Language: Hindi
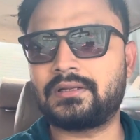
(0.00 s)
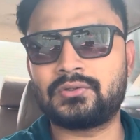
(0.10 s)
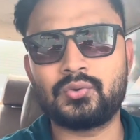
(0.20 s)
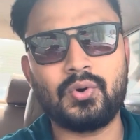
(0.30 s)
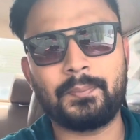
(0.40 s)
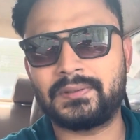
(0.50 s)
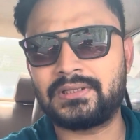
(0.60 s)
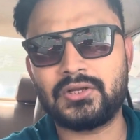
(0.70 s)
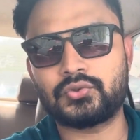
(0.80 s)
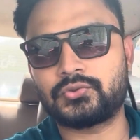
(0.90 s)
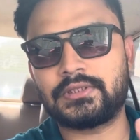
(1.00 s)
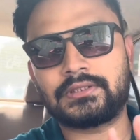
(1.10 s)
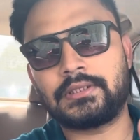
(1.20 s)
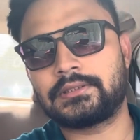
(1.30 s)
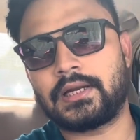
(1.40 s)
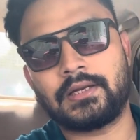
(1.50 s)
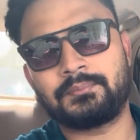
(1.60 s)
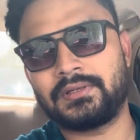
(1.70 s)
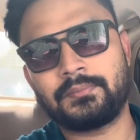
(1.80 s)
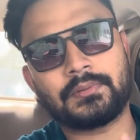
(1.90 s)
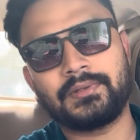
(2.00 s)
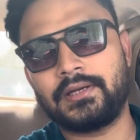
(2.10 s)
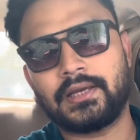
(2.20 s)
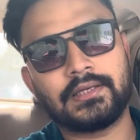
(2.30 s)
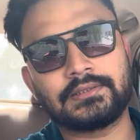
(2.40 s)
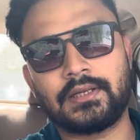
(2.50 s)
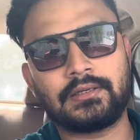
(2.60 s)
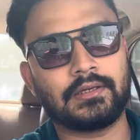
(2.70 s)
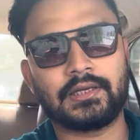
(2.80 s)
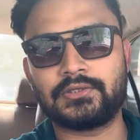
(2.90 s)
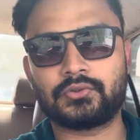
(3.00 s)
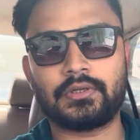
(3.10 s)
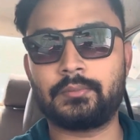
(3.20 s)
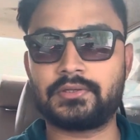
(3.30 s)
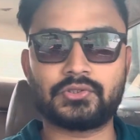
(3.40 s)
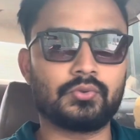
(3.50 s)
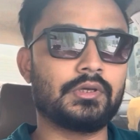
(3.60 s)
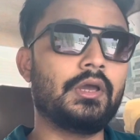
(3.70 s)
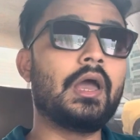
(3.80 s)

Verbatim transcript: दो पंद्रह सौ से तीन हजार मतलब समझे ढाई हजार अट्ठाईस सौ दरम ऐसे होगी